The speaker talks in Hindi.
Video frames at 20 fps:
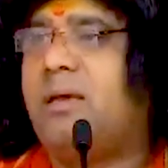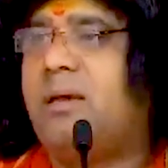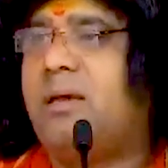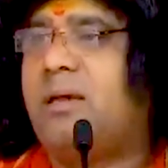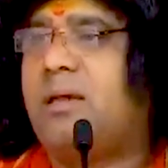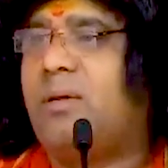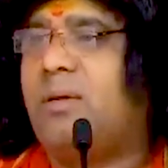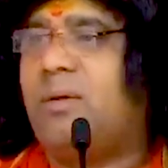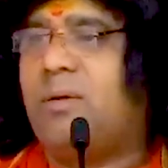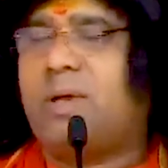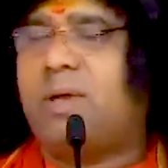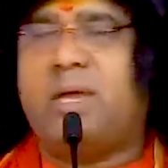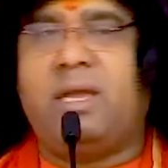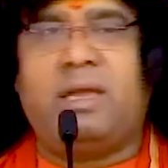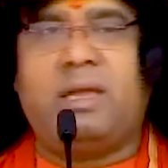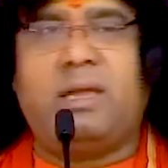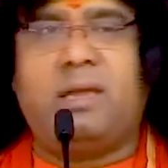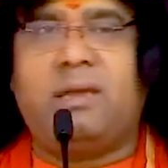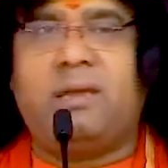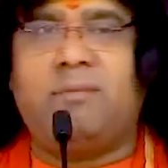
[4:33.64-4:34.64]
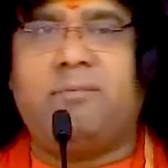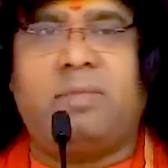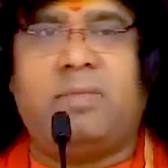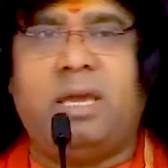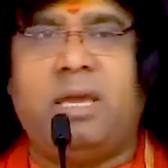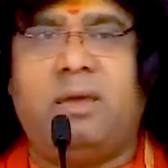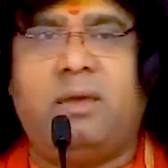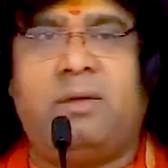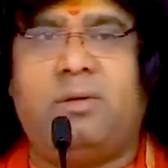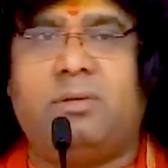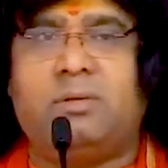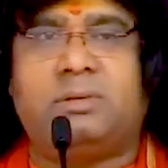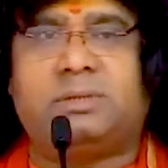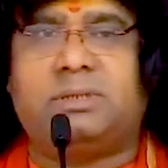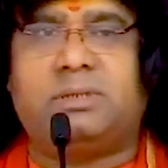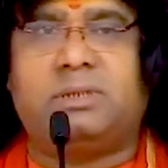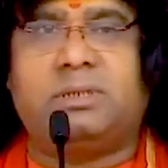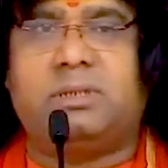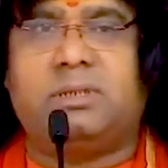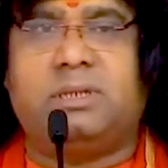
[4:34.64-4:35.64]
क्योंकि मैं उस